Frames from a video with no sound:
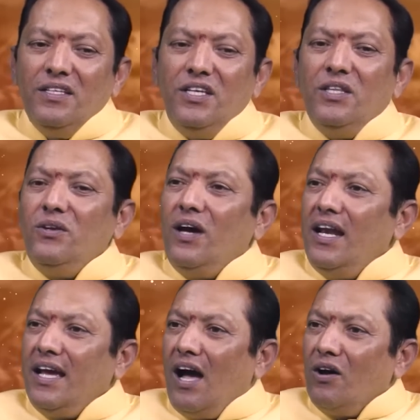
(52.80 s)
చేతులు
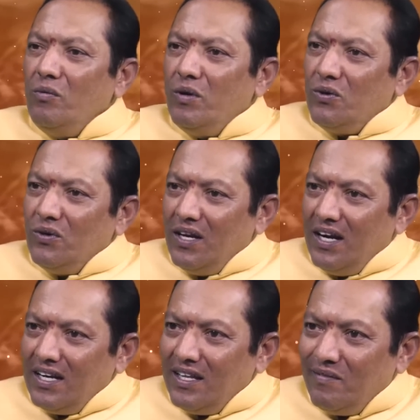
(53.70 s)
కాలేక ఆకులు పట్టుకోవడం
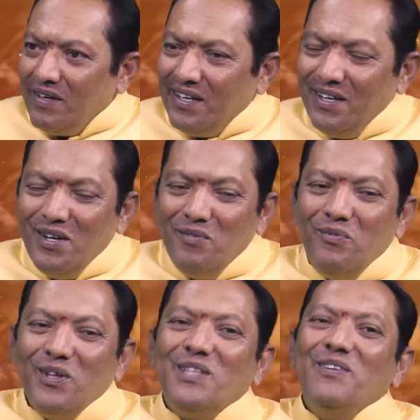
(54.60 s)
లాంటిది అనమాట
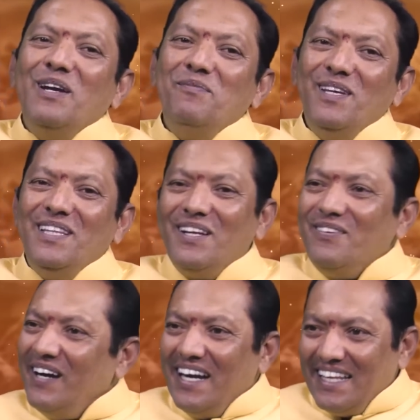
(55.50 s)
మొత్తం అయిపోయిన
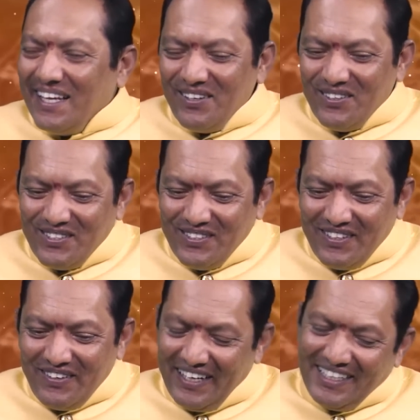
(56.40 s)
తర్వాత వాళ్ళు నా దగ్గరికి
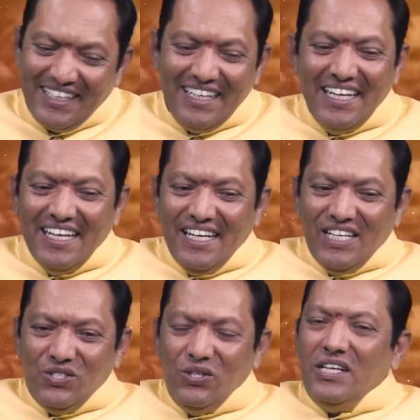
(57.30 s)
వస్తుంటారు రైట్
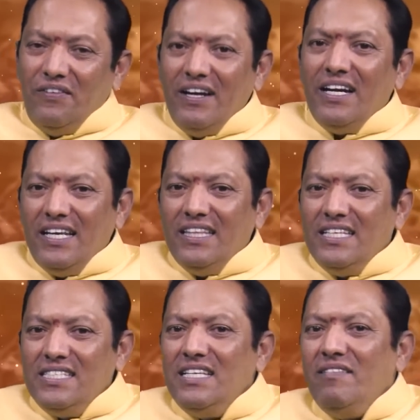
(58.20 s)
So definitely
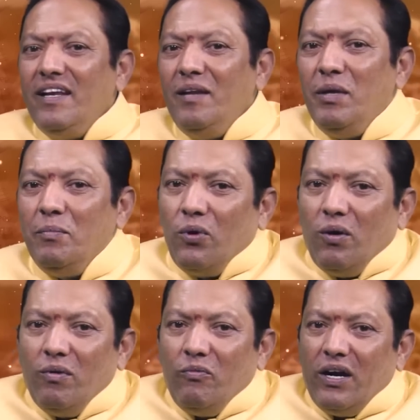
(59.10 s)
this is a very big
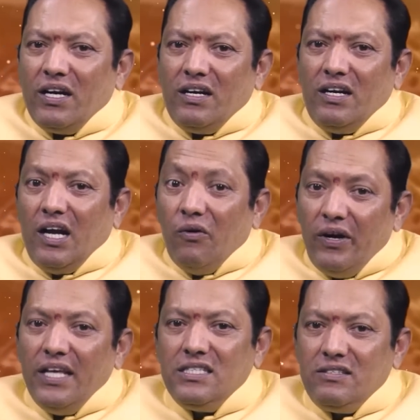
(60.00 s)
problem what
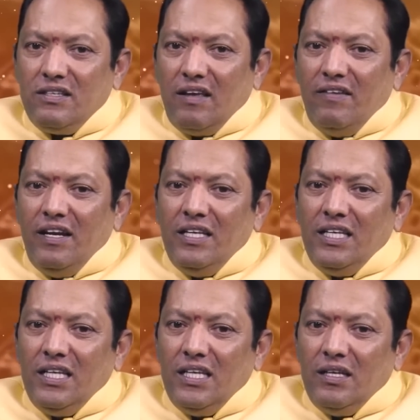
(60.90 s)
nowadays every
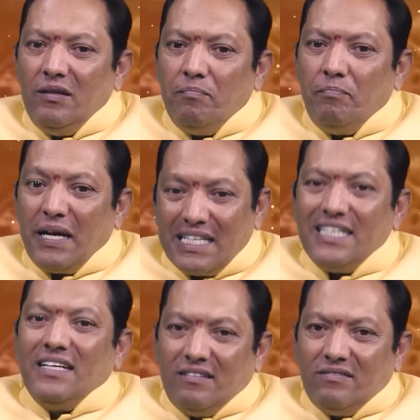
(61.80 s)

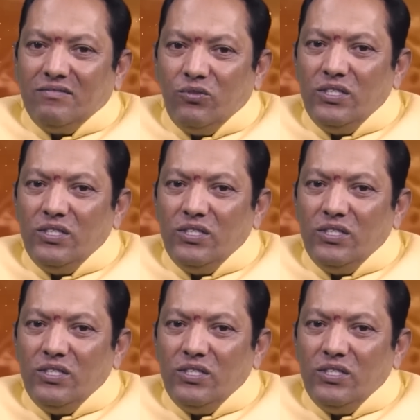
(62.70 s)
person who